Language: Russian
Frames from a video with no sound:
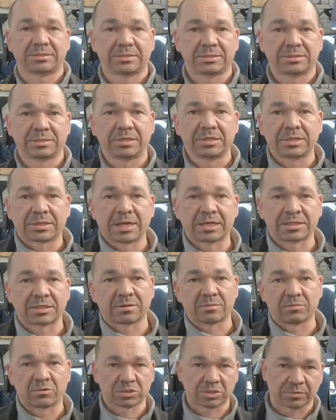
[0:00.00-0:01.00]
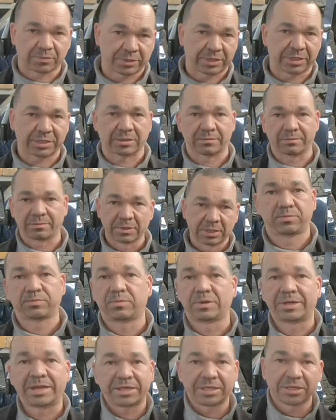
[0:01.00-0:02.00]
акселератора может при этом
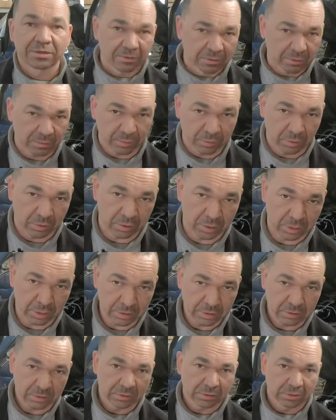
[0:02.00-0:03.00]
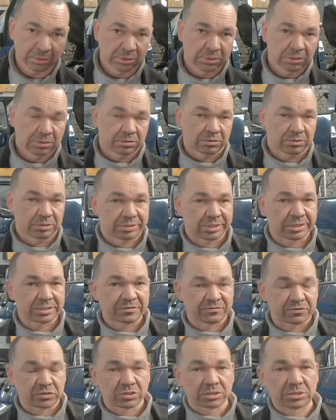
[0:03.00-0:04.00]
реагировать плохо. То есть
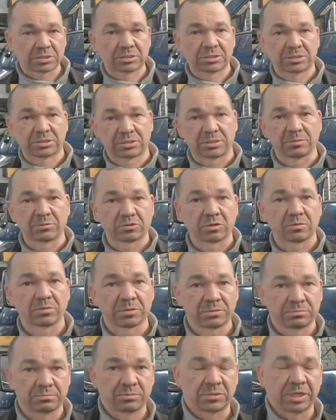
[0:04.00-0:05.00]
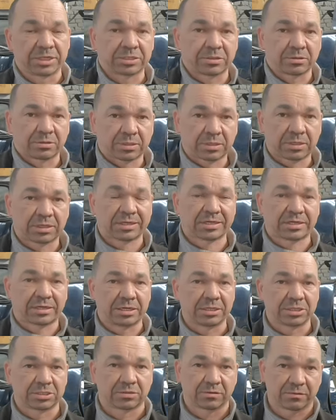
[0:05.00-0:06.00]
это все симптомы датчика
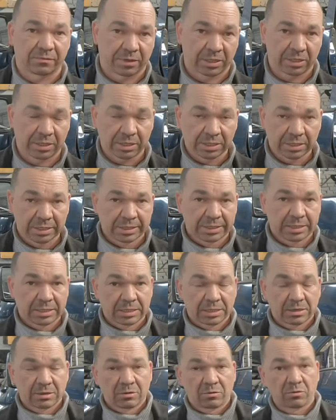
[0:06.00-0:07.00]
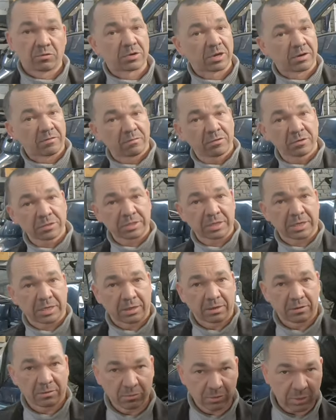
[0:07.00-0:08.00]
коленчатого вала. У кого-то,
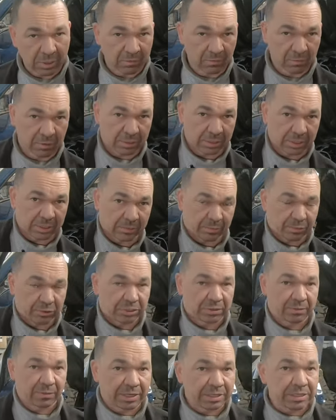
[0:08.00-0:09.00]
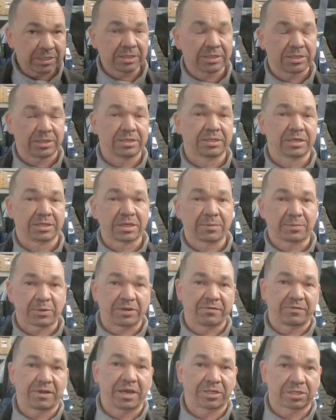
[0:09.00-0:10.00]
у кого-то, допустим, они иногда
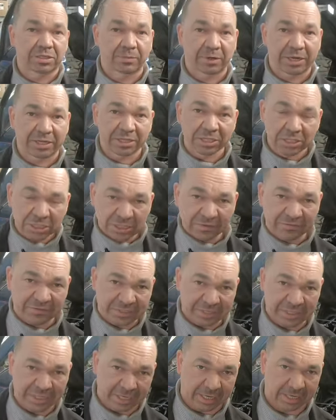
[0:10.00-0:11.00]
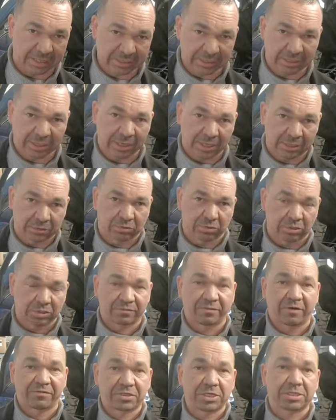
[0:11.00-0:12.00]
проявляются практически все сразу, то есть
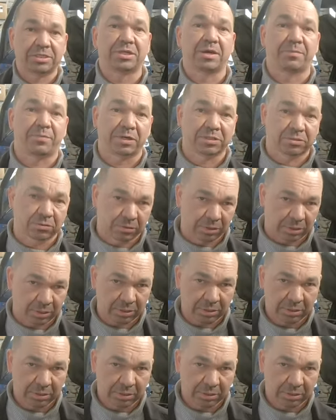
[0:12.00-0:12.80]
во всех диапазонах.